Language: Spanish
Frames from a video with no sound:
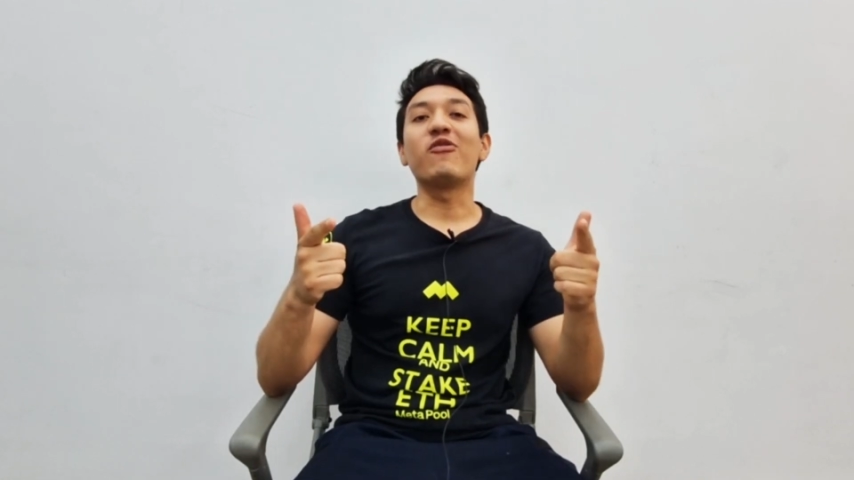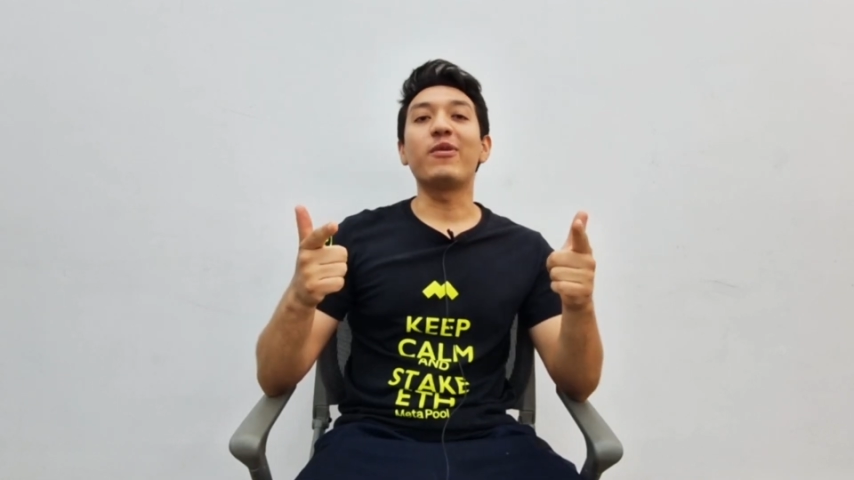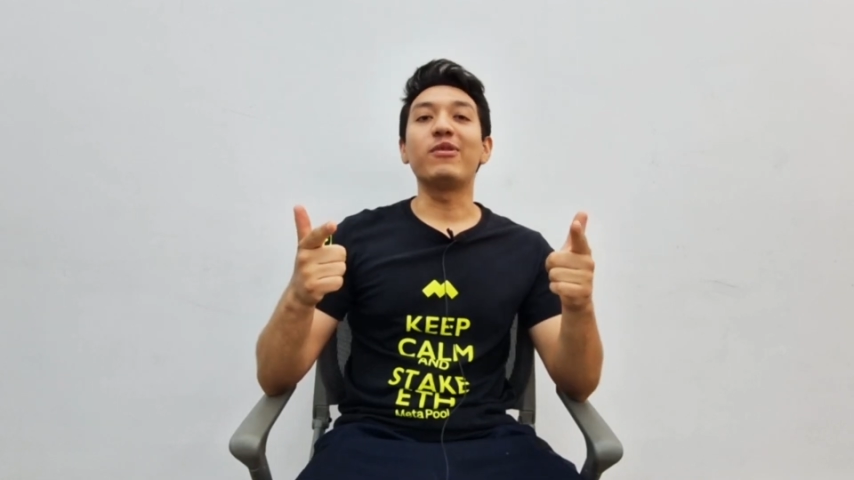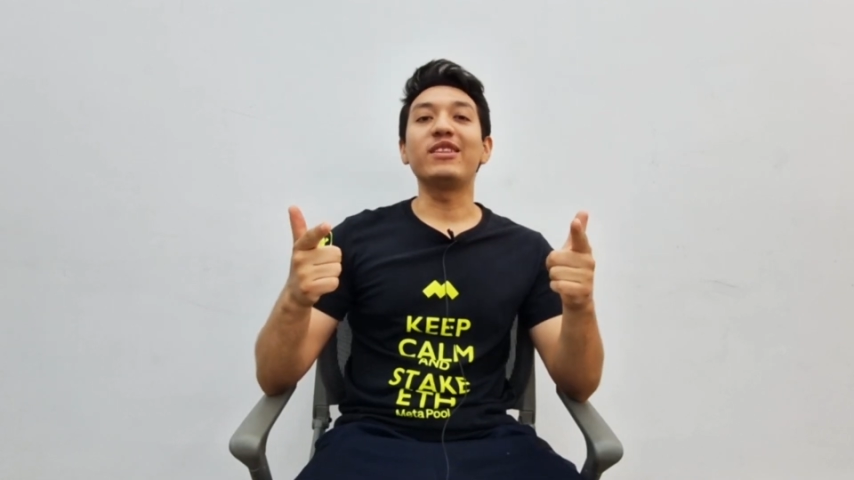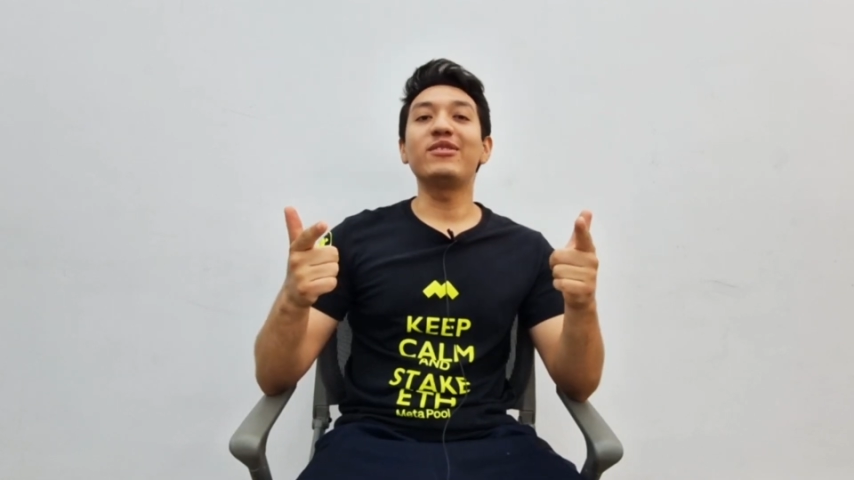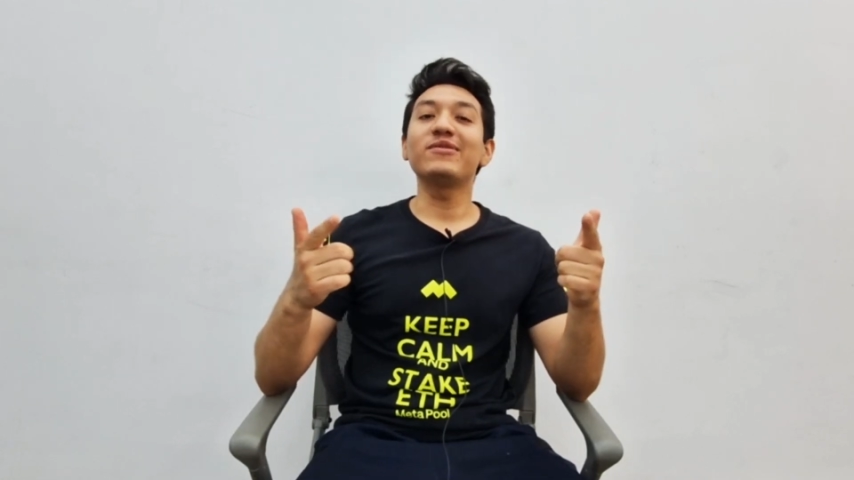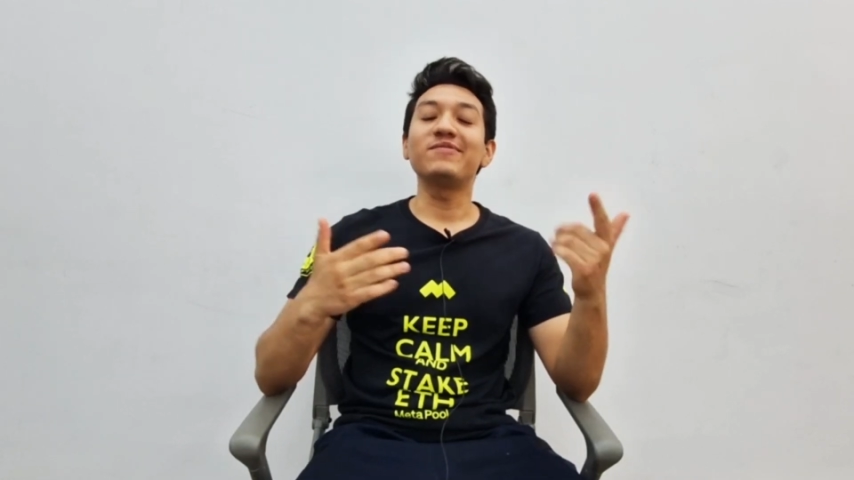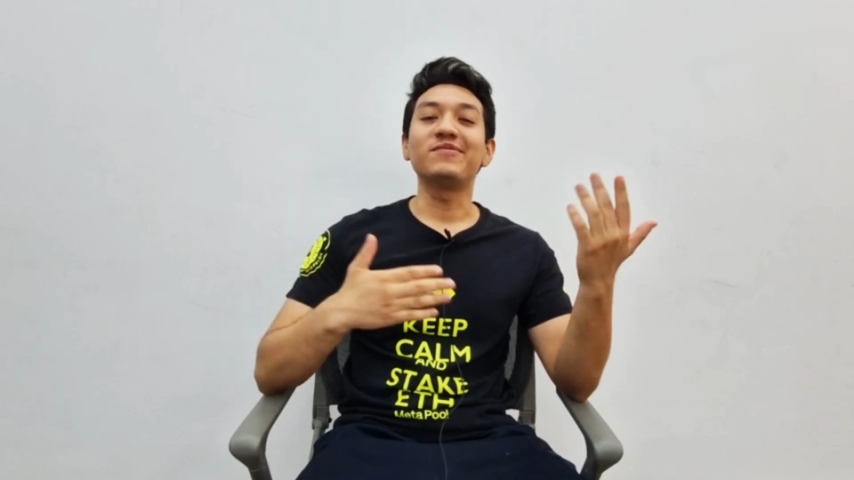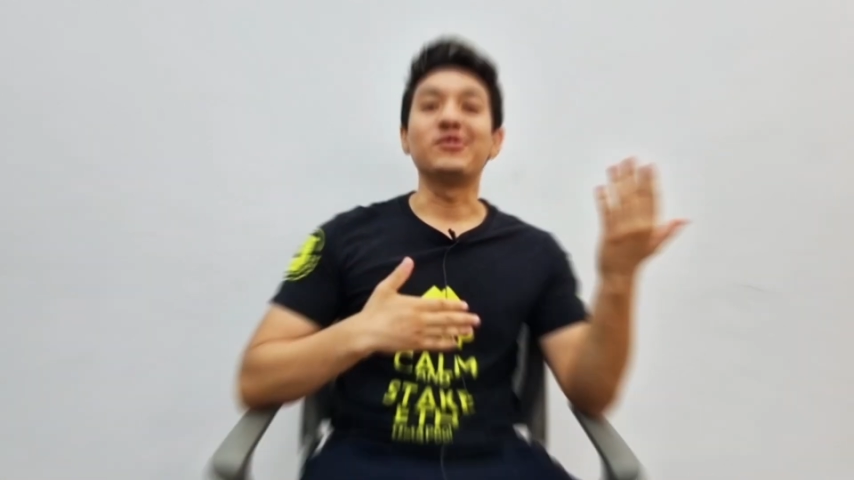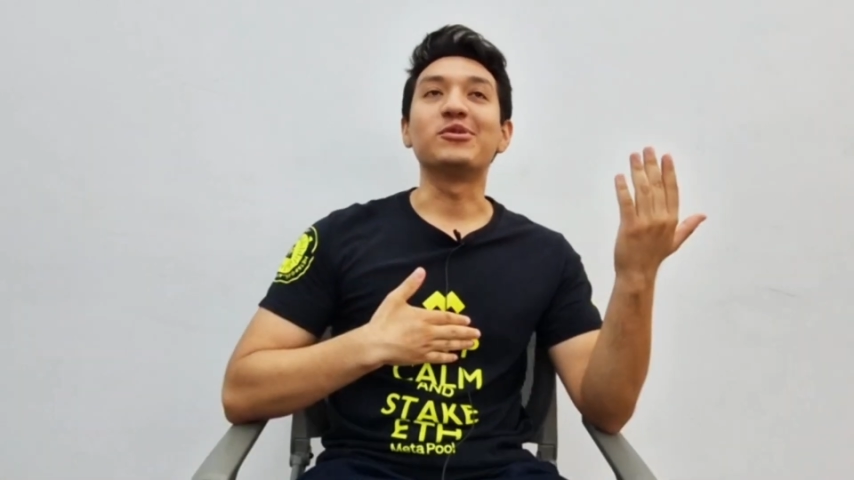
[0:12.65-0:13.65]
favorito,
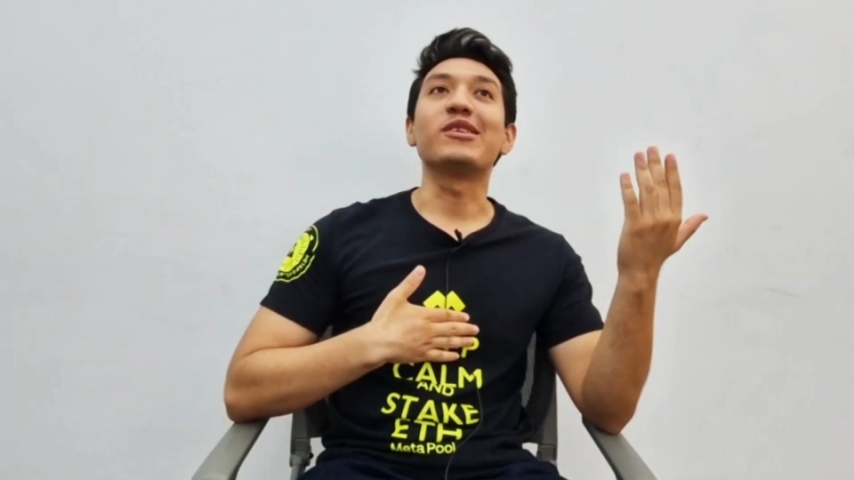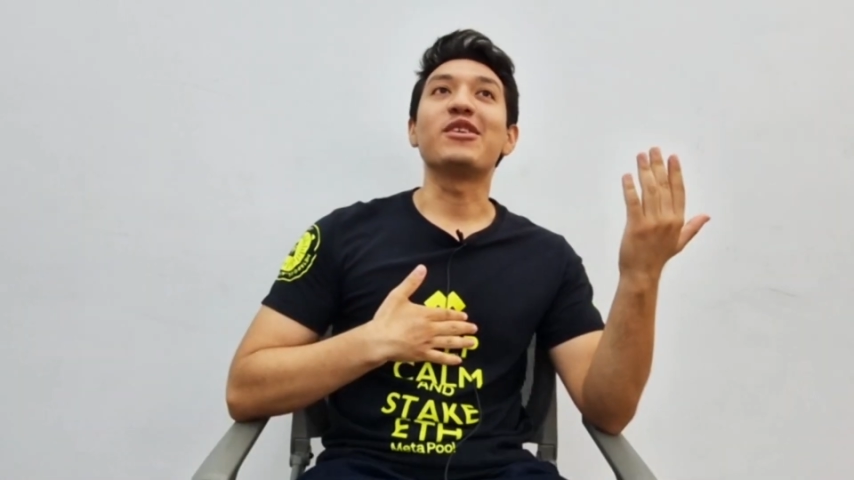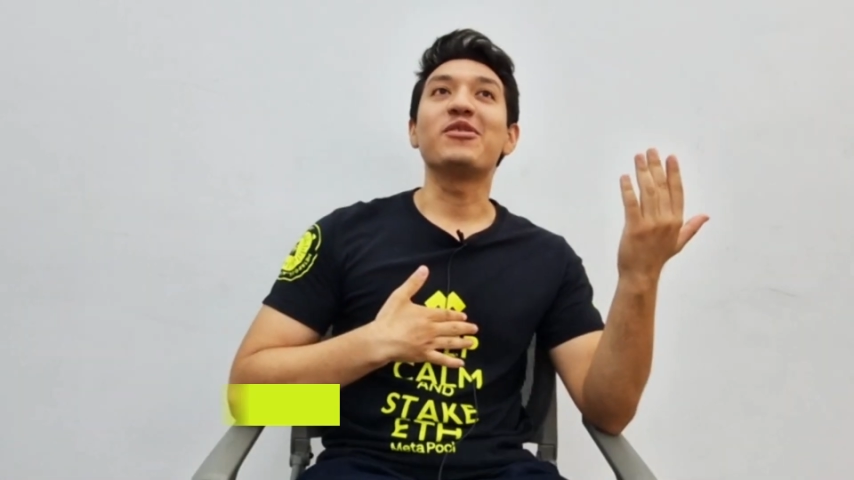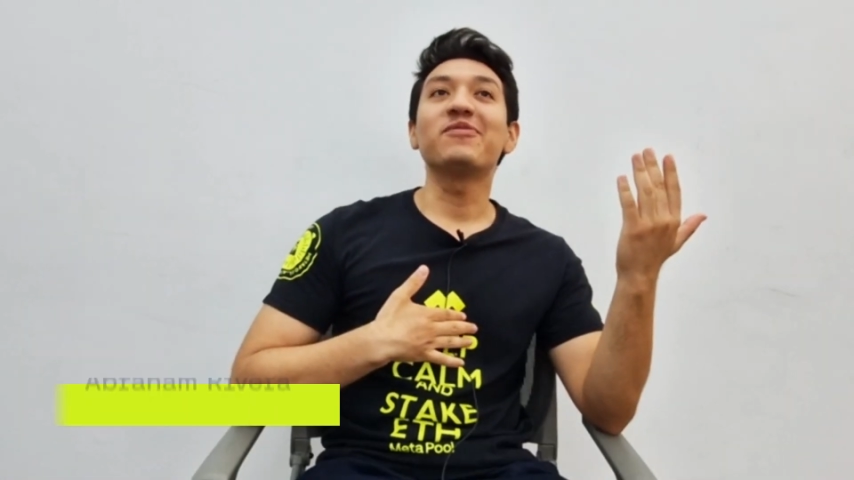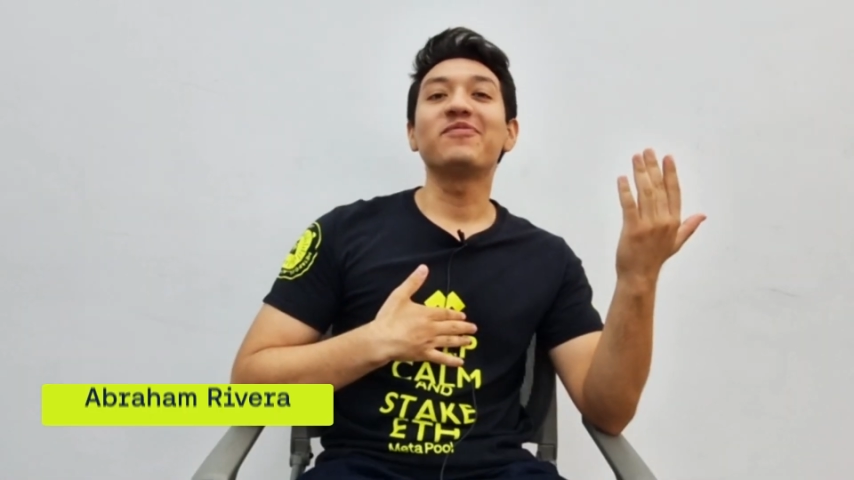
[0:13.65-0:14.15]
o sea yo,